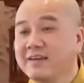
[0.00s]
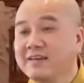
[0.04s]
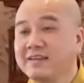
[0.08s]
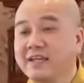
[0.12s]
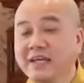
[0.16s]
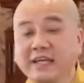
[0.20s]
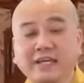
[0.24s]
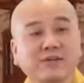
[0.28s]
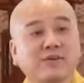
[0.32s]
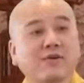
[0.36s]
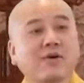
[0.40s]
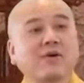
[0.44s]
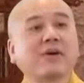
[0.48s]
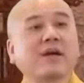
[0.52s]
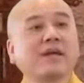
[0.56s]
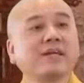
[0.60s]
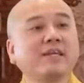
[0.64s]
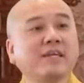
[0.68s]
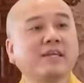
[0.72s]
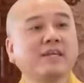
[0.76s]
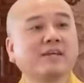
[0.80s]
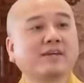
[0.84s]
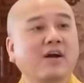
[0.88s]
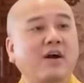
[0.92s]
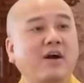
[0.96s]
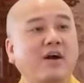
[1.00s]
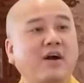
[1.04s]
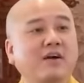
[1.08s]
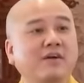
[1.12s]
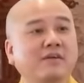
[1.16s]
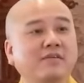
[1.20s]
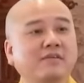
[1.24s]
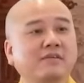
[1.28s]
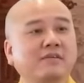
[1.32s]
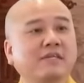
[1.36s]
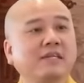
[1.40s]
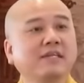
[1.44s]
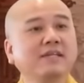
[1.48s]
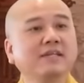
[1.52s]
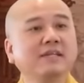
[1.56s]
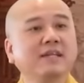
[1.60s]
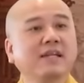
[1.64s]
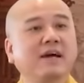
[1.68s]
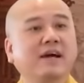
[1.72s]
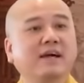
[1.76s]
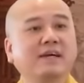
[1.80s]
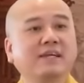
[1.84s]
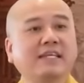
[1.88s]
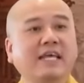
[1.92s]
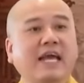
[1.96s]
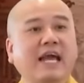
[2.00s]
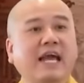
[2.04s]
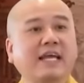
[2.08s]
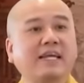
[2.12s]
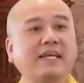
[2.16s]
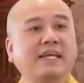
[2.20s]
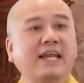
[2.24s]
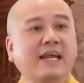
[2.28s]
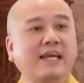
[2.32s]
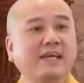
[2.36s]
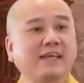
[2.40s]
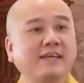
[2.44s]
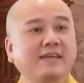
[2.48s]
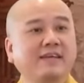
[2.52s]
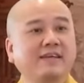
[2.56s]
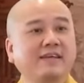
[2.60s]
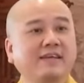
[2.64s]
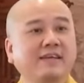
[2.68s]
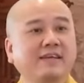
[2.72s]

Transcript: chỉ có cái gì còn chính lời dạy này